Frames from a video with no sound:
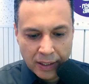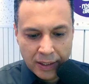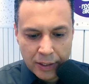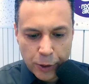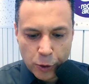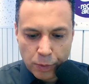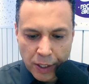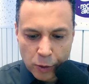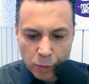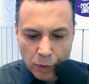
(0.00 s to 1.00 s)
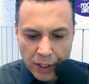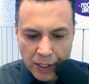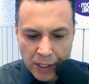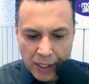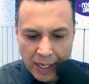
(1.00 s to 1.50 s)
antes mesmo
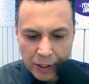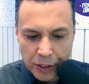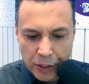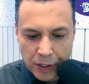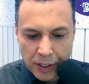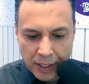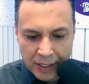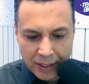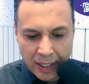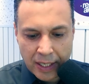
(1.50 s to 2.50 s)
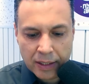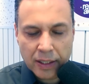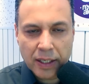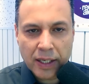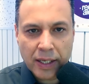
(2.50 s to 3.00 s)
que a gente
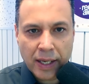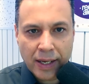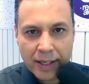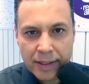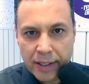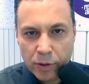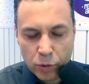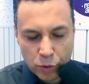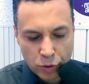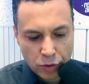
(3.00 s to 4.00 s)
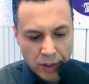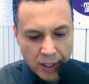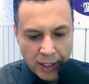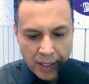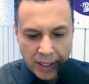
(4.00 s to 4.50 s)
entenda quem é Deus,
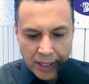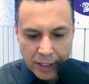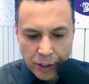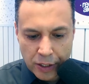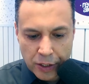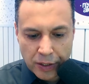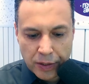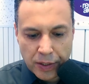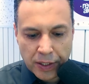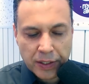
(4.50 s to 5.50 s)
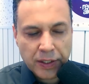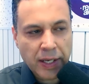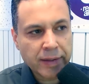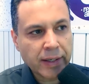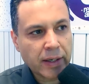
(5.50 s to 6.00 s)
que a gente
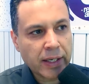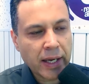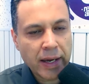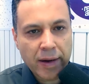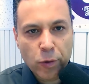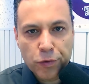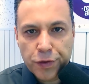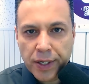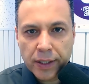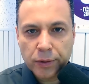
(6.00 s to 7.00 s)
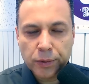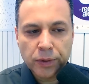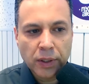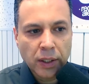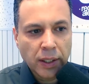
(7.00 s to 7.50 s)
entenda quem é governo,
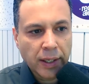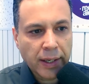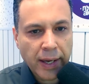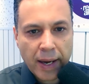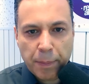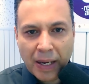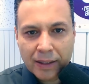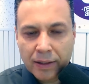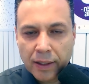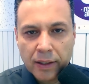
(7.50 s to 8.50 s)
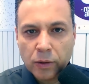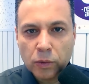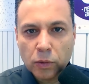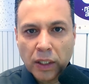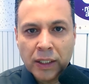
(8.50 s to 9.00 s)
quem é
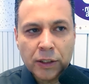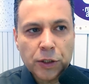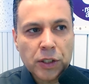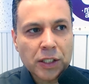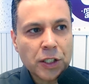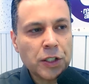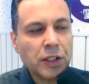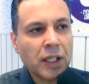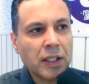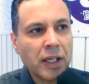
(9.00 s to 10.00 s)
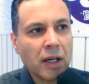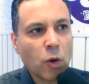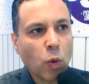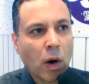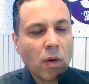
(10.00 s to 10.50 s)
patrão, antes de a gente entender
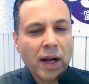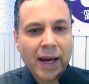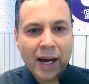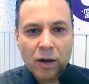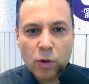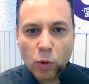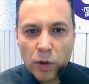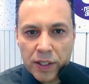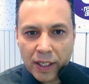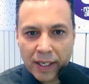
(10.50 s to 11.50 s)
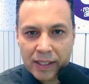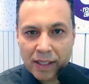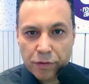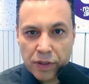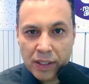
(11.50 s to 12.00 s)
qualquer coisa
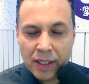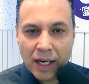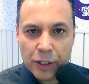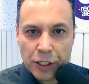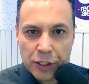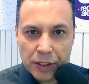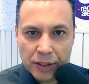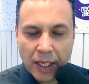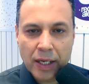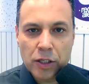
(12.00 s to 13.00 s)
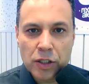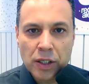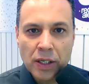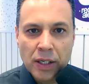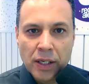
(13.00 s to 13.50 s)
nesta vida, a gente entende